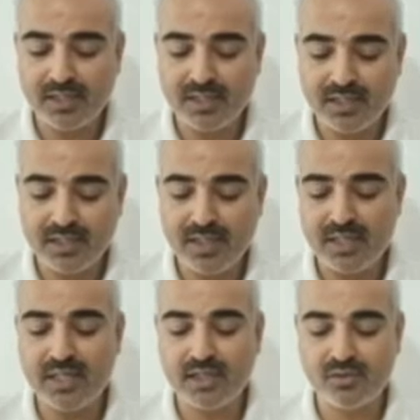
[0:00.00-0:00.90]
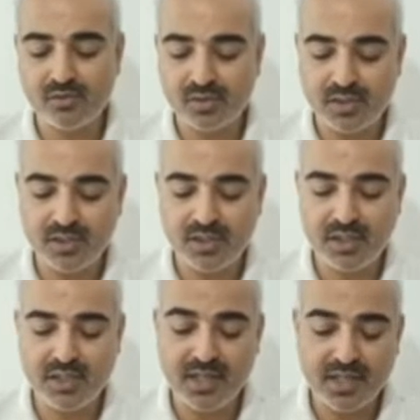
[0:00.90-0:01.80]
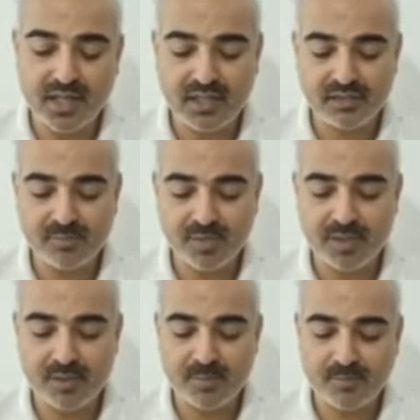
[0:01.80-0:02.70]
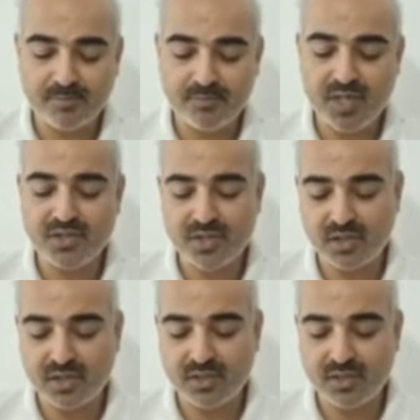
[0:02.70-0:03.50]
కానీ సూక్ష్మమైన మనసుని సమాప్తం చేయటం కష్టం